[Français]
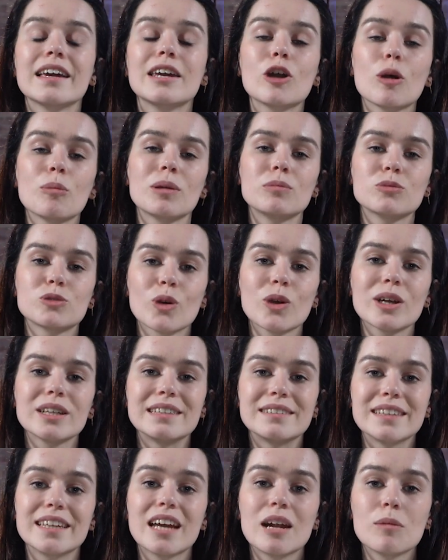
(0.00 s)
Et en même temps, il
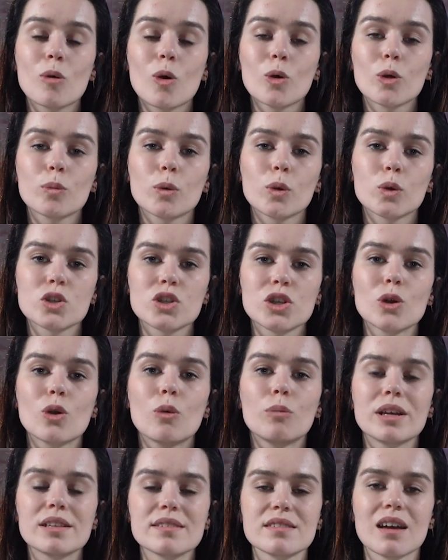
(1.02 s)
est également reproché
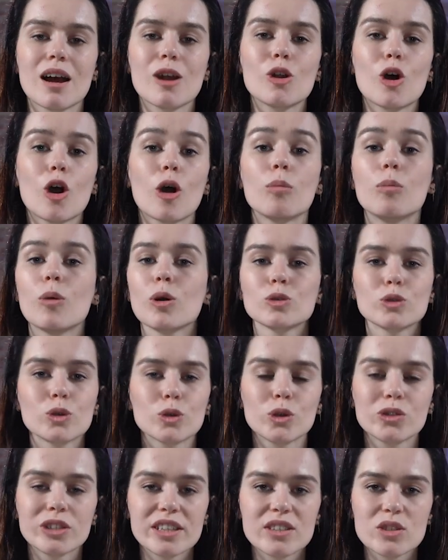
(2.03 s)
aux médecins leur manque de
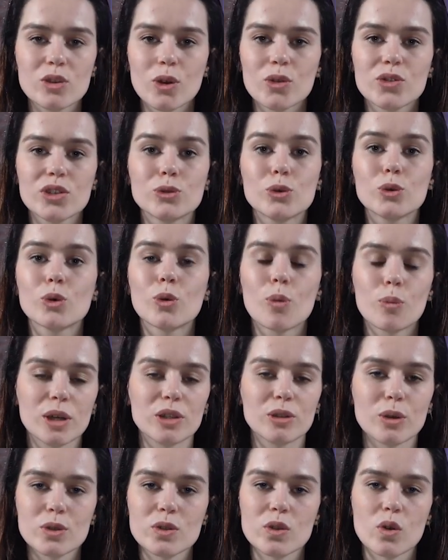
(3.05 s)
connaissances et de
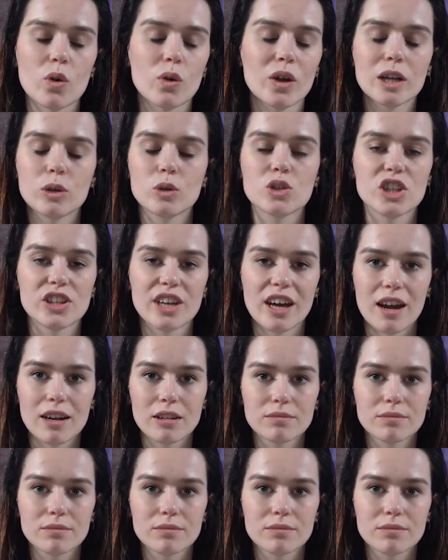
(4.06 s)
compétences en règle générale.